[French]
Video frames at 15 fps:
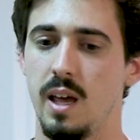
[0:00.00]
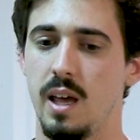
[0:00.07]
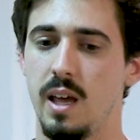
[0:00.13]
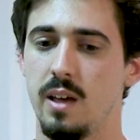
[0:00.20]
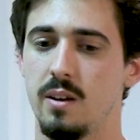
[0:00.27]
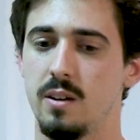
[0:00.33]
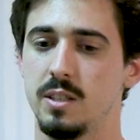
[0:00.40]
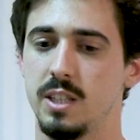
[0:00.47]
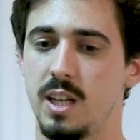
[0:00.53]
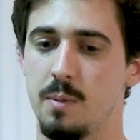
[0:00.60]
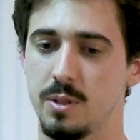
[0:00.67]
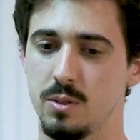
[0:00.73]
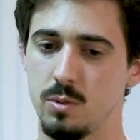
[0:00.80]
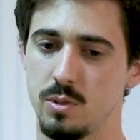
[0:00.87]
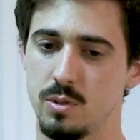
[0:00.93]
Et j'ai
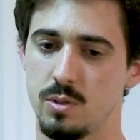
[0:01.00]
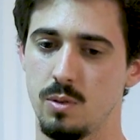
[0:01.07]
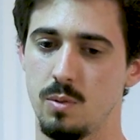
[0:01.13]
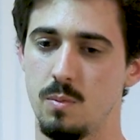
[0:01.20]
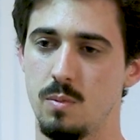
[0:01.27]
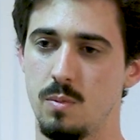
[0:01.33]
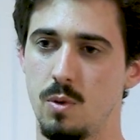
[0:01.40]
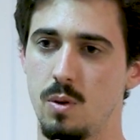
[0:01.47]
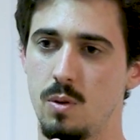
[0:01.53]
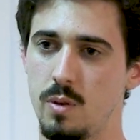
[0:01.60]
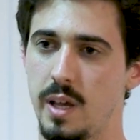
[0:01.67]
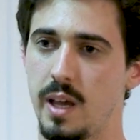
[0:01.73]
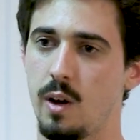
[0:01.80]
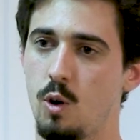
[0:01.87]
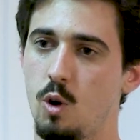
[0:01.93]
l'impression que ce mot
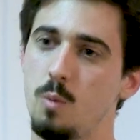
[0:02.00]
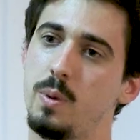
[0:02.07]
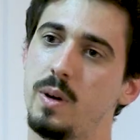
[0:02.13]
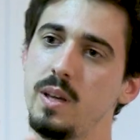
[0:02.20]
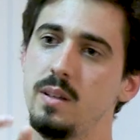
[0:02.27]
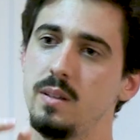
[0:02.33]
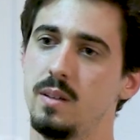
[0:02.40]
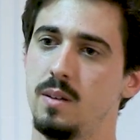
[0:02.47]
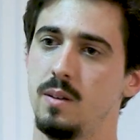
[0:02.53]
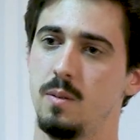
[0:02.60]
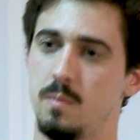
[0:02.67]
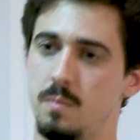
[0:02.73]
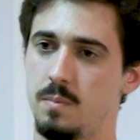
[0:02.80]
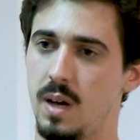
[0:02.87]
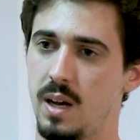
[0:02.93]
est repris
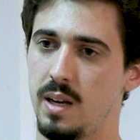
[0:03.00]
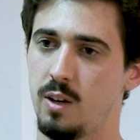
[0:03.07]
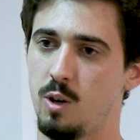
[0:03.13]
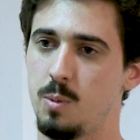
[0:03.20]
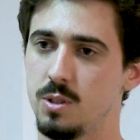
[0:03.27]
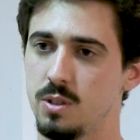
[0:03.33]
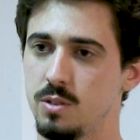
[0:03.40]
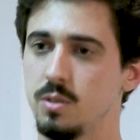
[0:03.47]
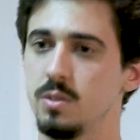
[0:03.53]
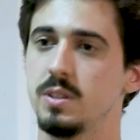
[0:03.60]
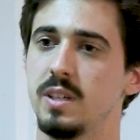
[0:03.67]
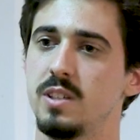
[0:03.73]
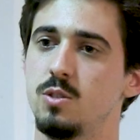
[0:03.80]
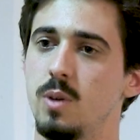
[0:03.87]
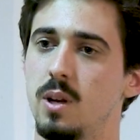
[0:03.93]
par les représentations
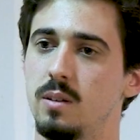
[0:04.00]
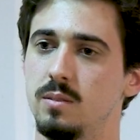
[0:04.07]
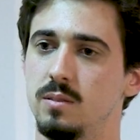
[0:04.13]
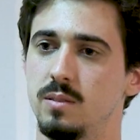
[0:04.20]
textuelles.